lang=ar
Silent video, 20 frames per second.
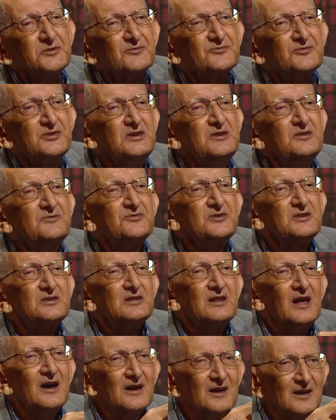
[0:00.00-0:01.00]
في في
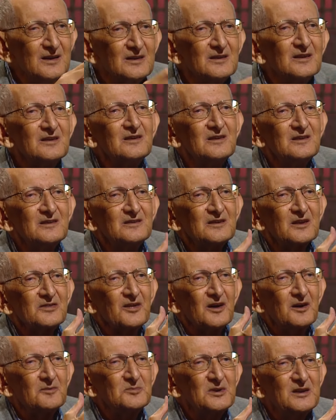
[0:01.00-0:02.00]
داخل
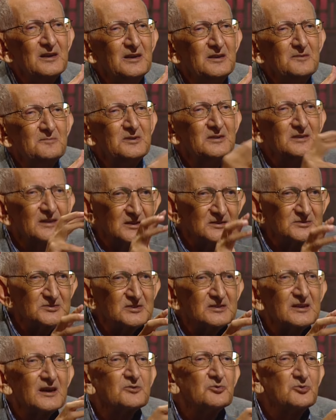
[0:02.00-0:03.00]
النظام الليبي ناس
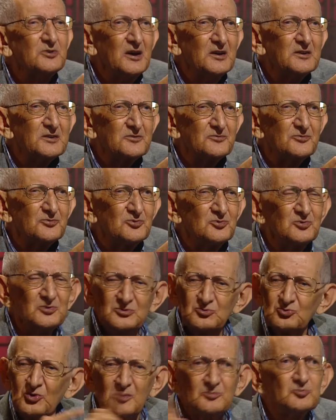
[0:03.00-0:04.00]
كانوا يعرفوا
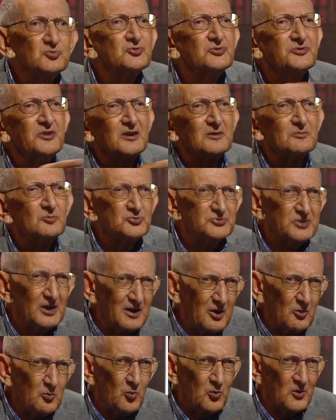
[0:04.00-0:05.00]
أنه أبو نضال
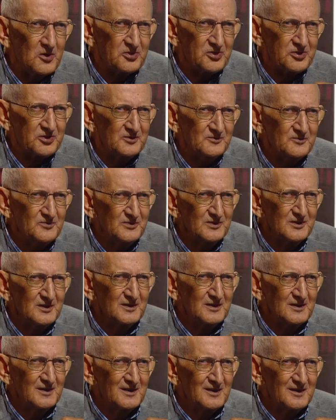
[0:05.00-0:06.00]
متلوث
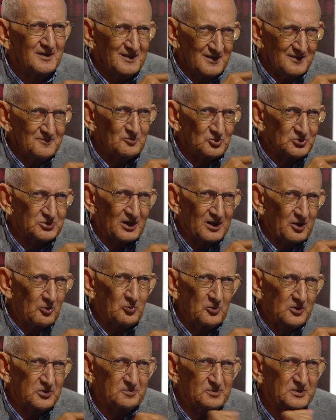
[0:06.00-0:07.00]

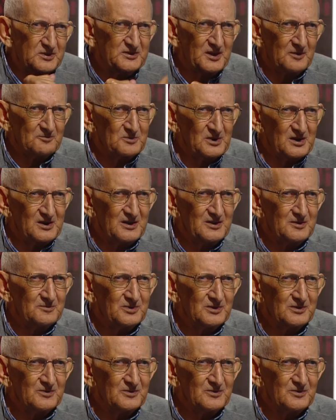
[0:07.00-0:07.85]
متلوث بالدم الليبي